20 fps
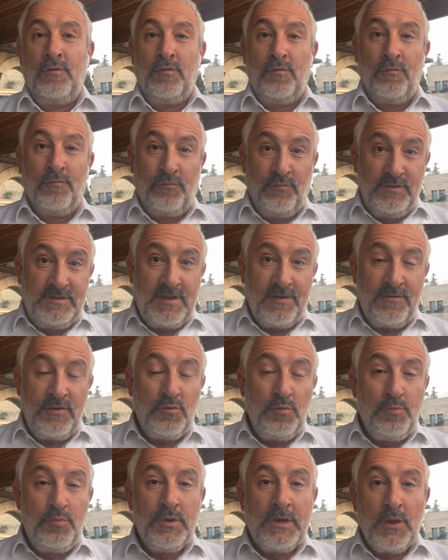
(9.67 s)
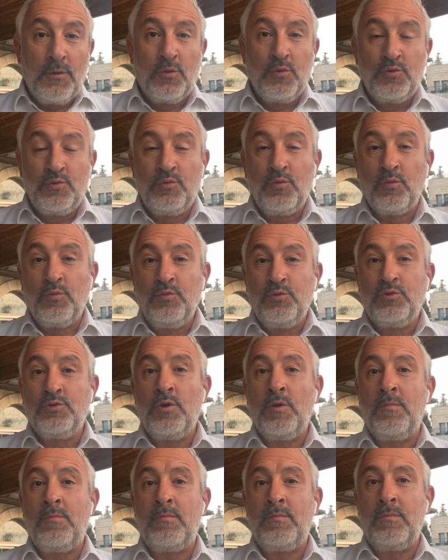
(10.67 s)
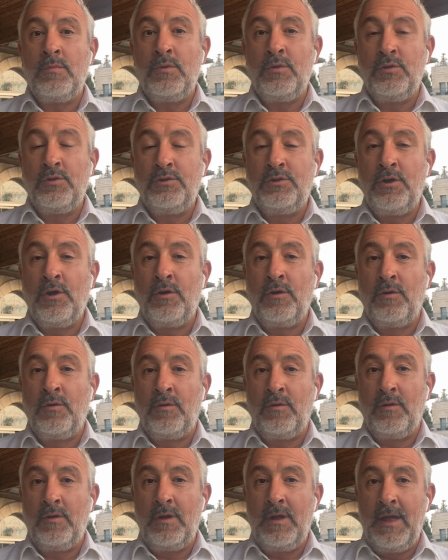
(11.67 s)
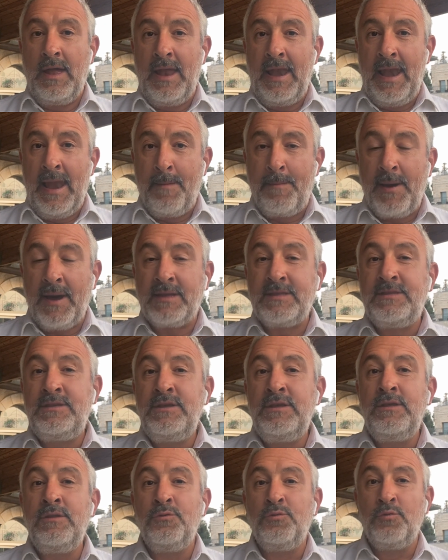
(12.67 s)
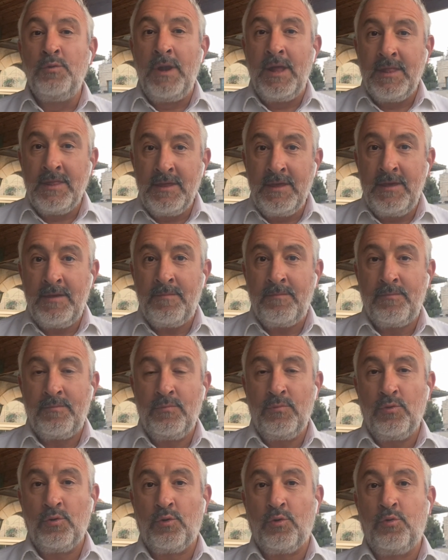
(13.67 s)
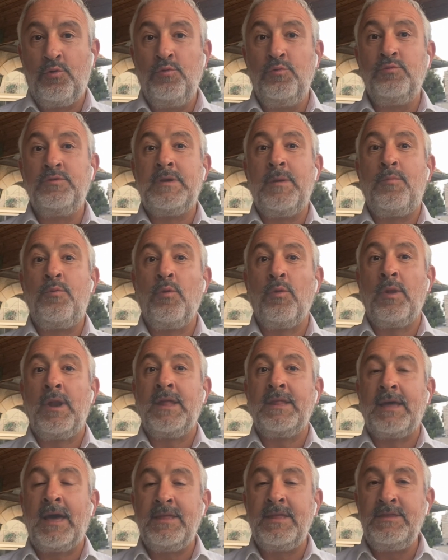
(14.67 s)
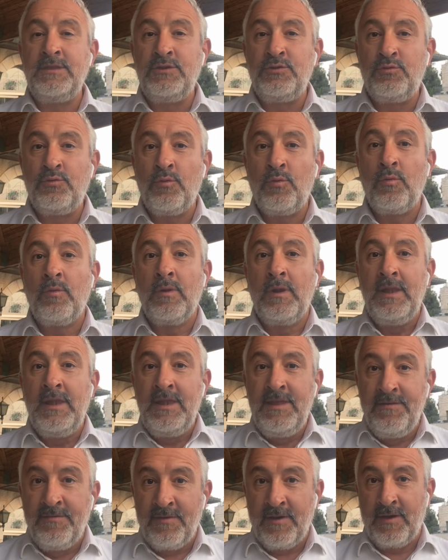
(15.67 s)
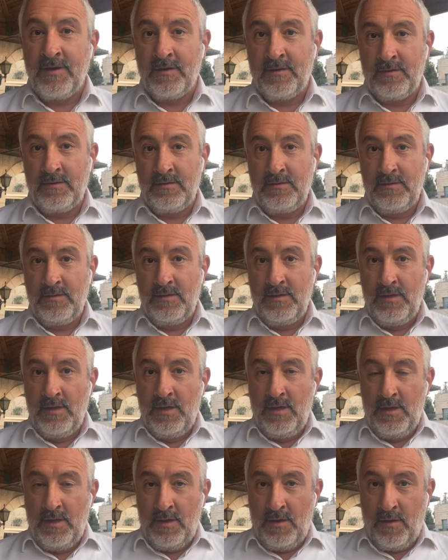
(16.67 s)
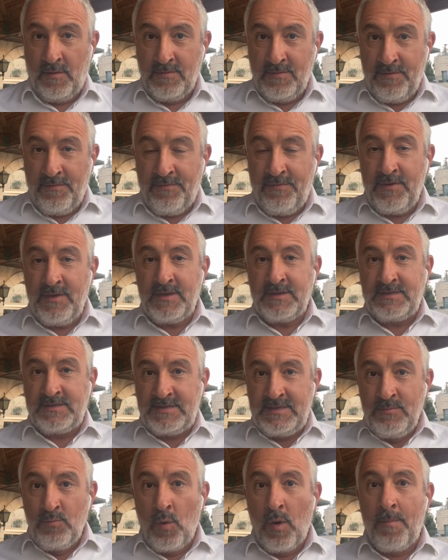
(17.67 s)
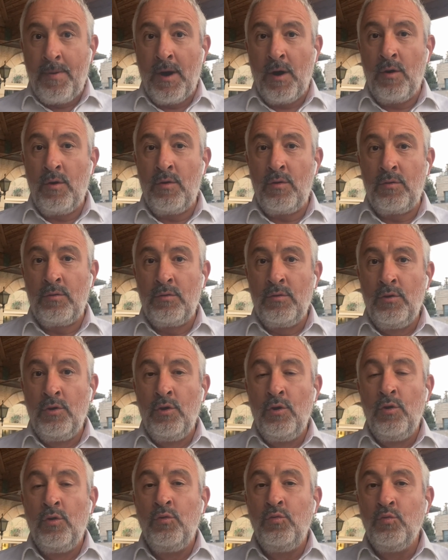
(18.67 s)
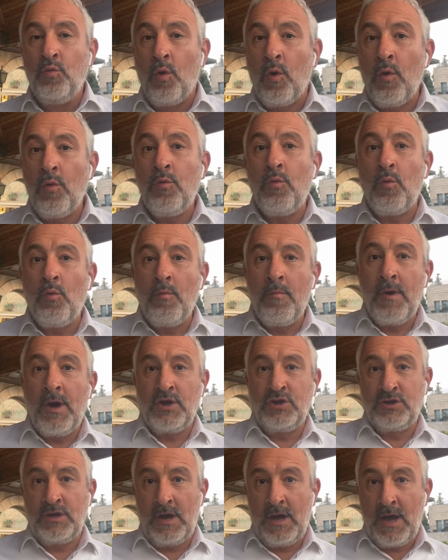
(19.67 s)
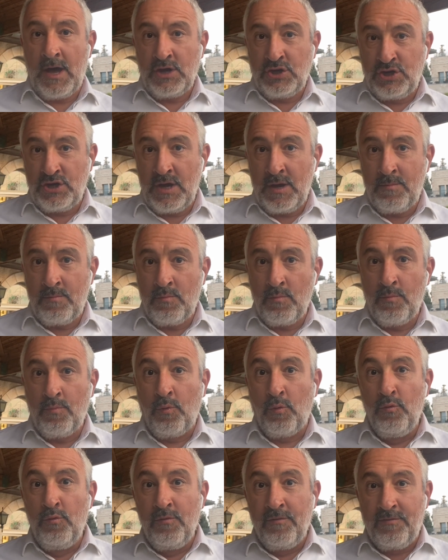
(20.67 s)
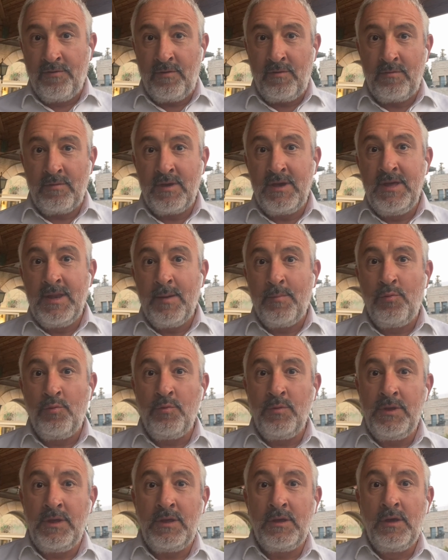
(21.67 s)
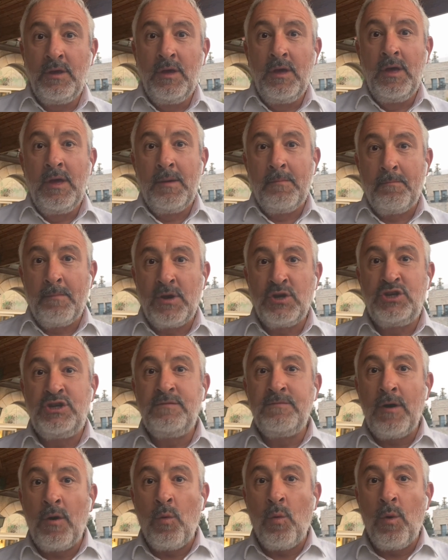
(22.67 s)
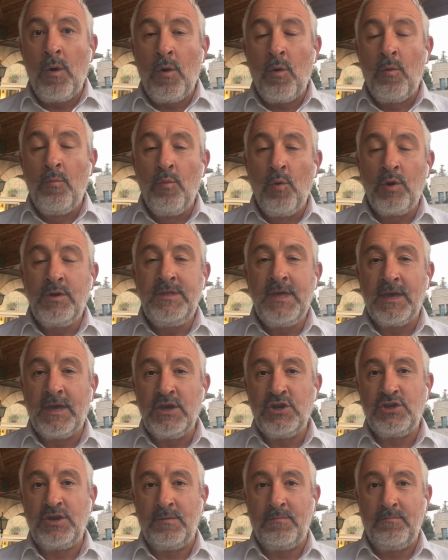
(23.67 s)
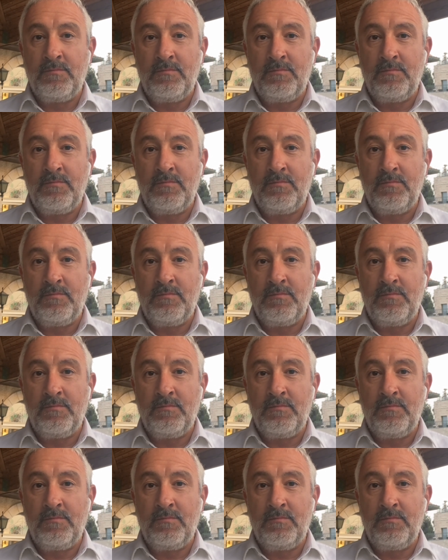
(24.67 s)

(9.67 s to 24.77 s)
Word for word: Vous le savez, depuis quelques jours, nous sommes dans la partie de l'année que nous appelons dans la tradition l'hiver. En effet, six mois par an, nous rendons hommage à Hachem pour le vent et la pluie, Mashivaruach Morida Geshem.